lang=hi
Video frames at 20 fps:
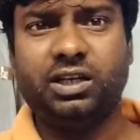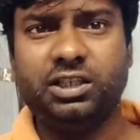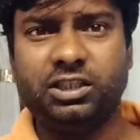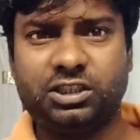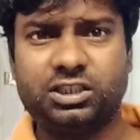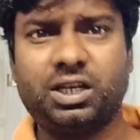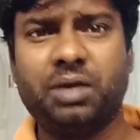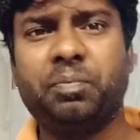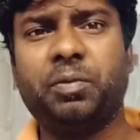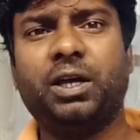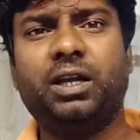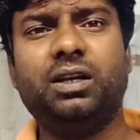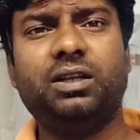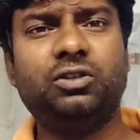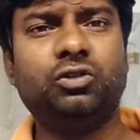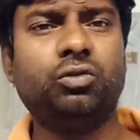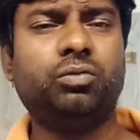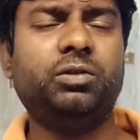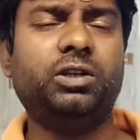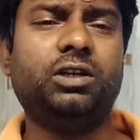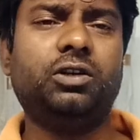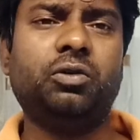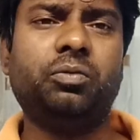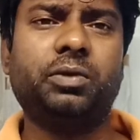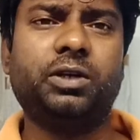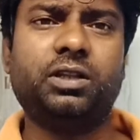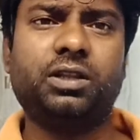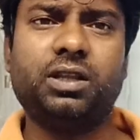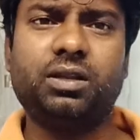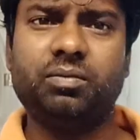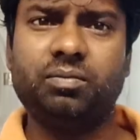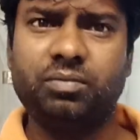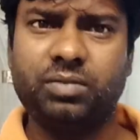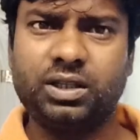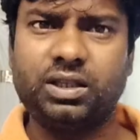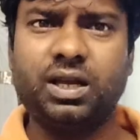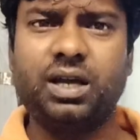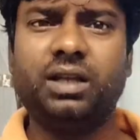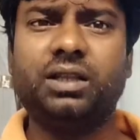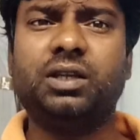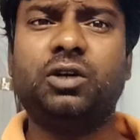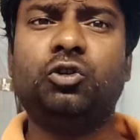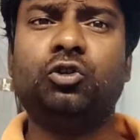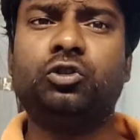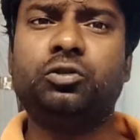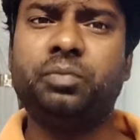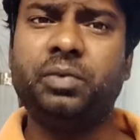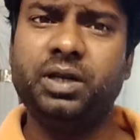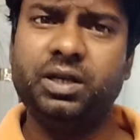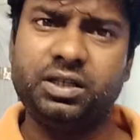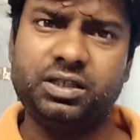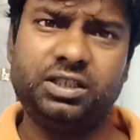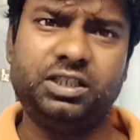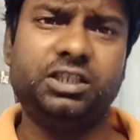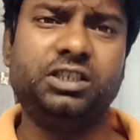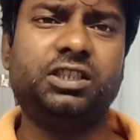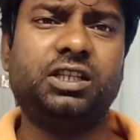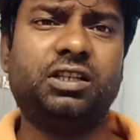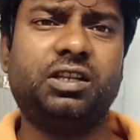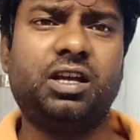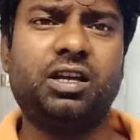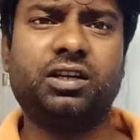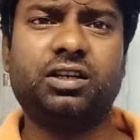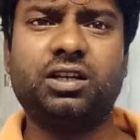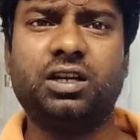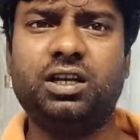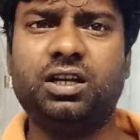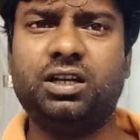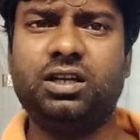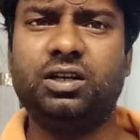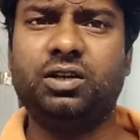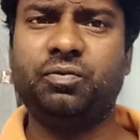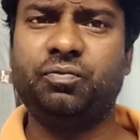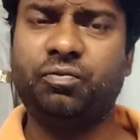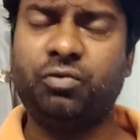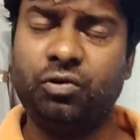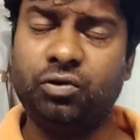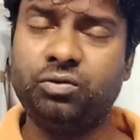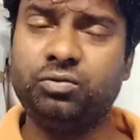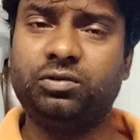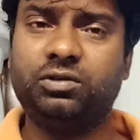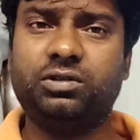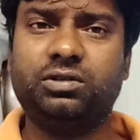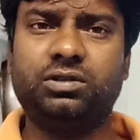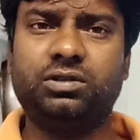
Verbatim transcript: इसके पहले जो वीडियो बताया था उसमें इक्कीस हज़ार का फ़ोन